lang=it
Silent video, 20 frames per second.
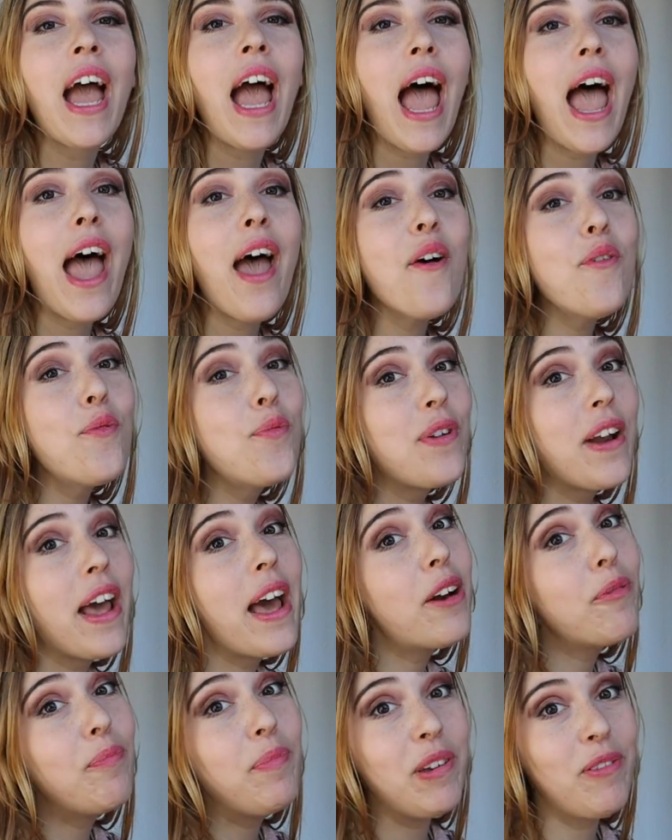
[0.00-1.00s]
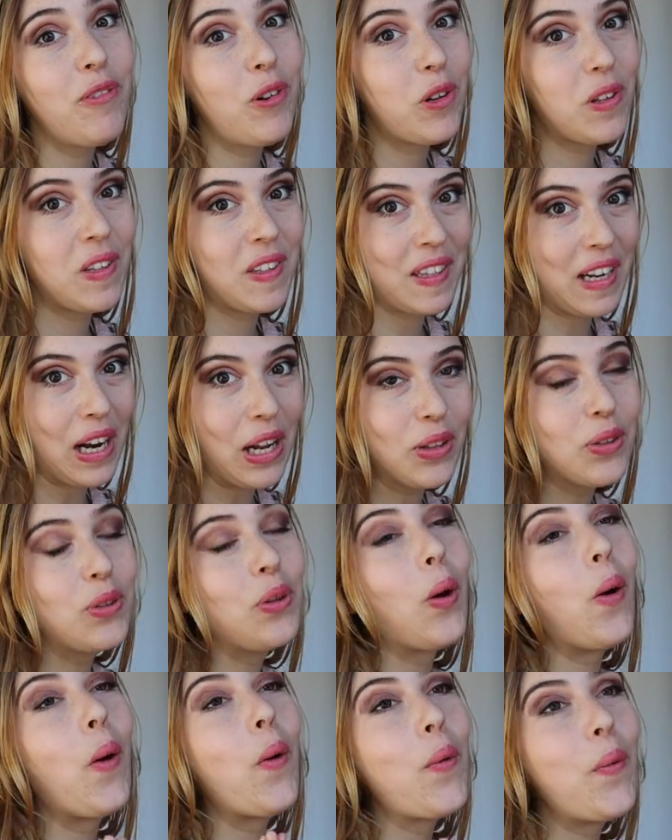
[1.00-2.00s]
È un erbivoro
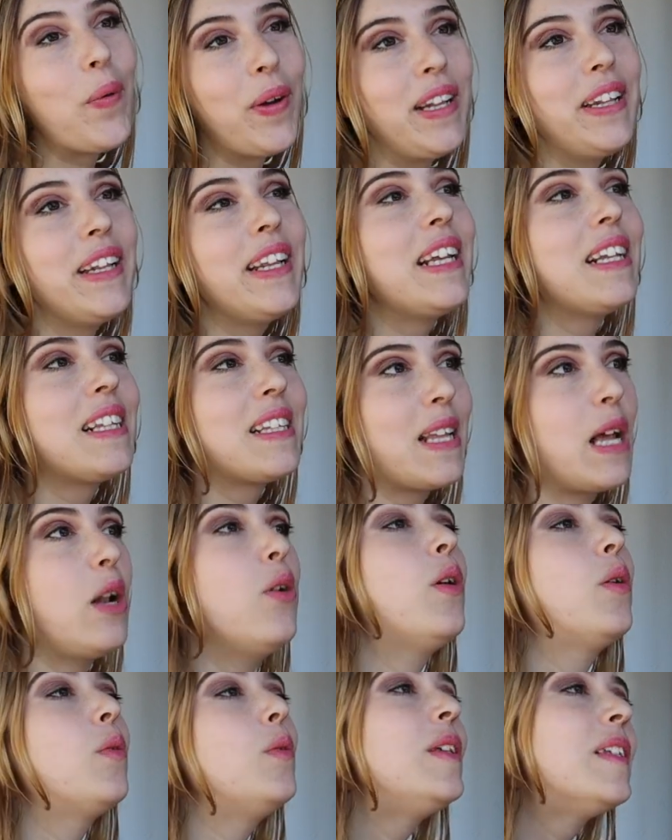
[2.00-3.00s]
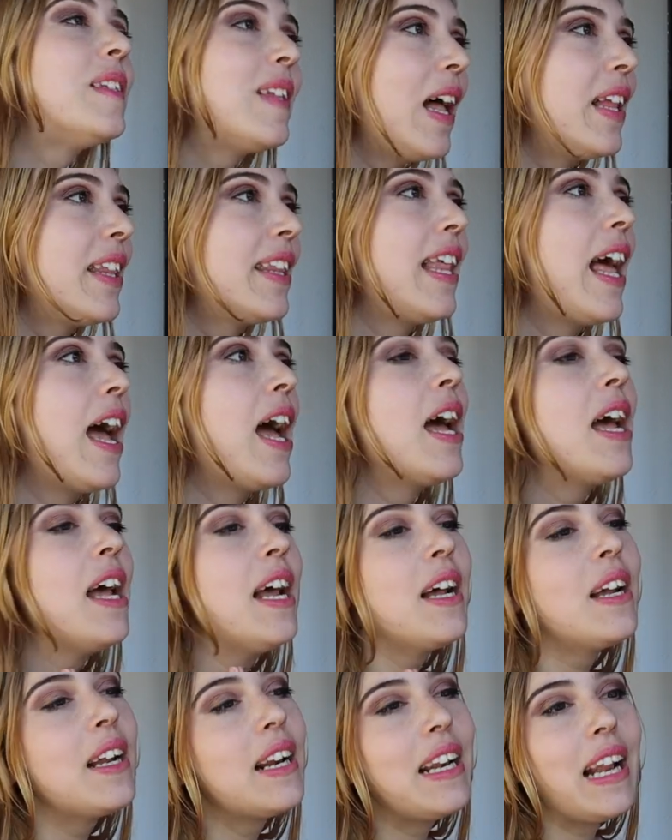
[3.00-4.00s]
stretto, quindi se lo acquistate
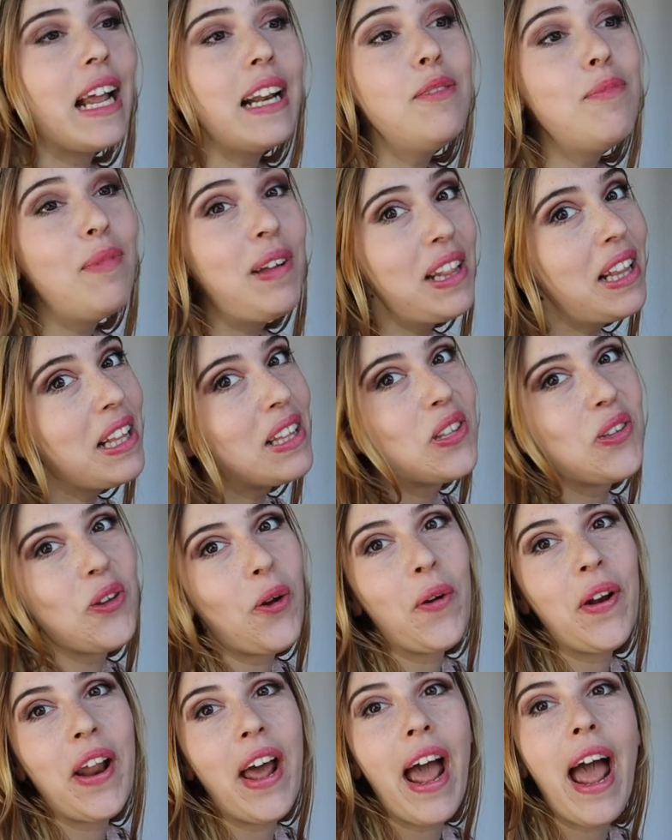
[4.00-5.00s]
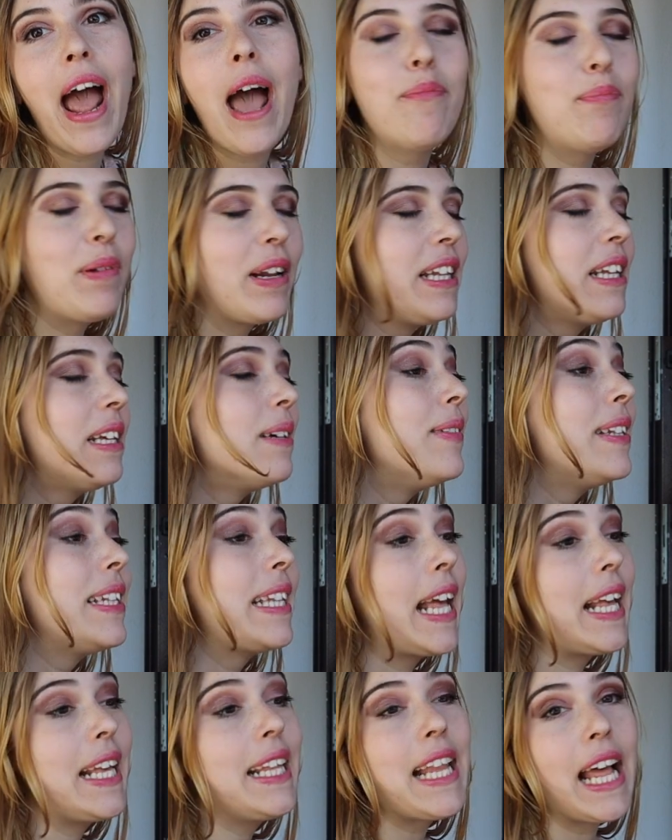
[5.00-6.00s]
l'alimentazione è
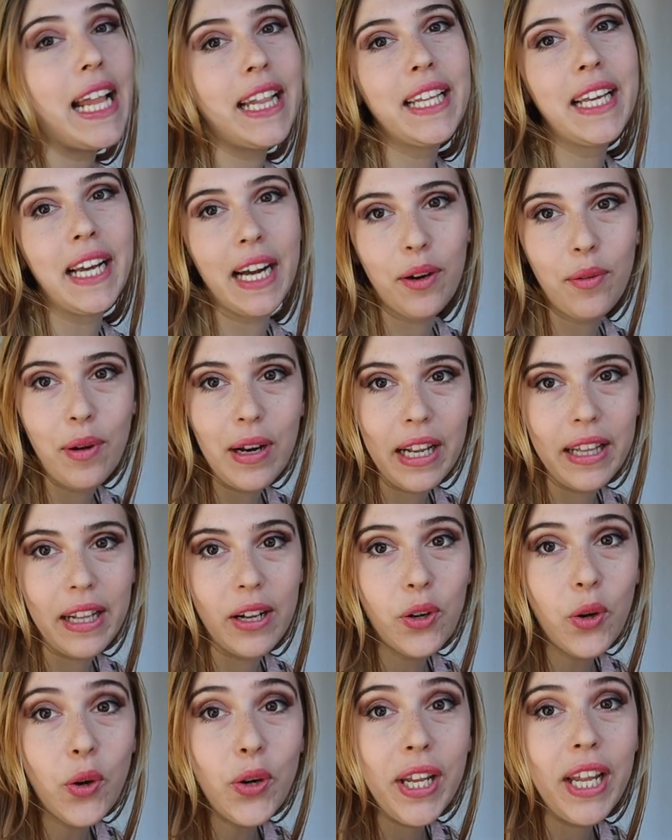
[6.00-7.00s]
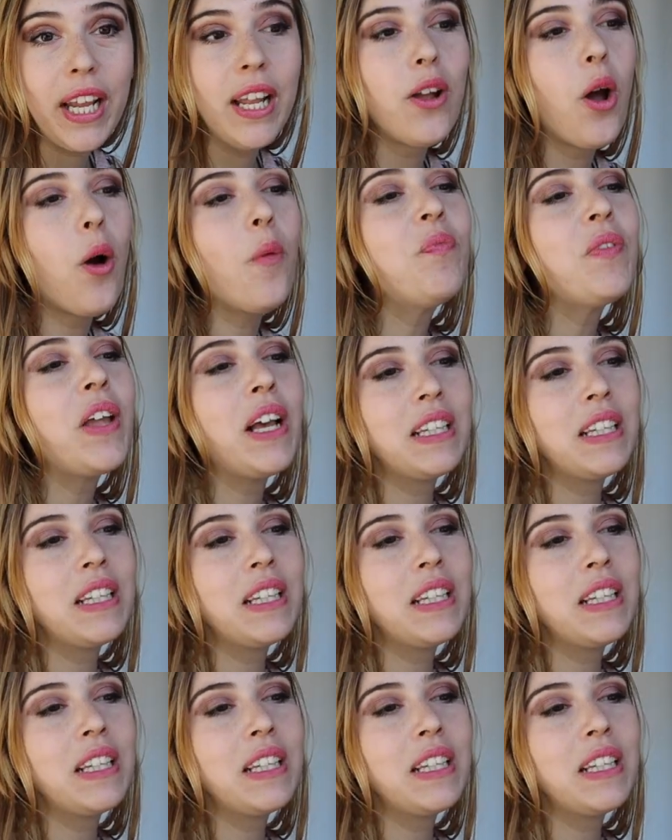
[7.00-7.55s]
praticamente identica a quella del coniglio.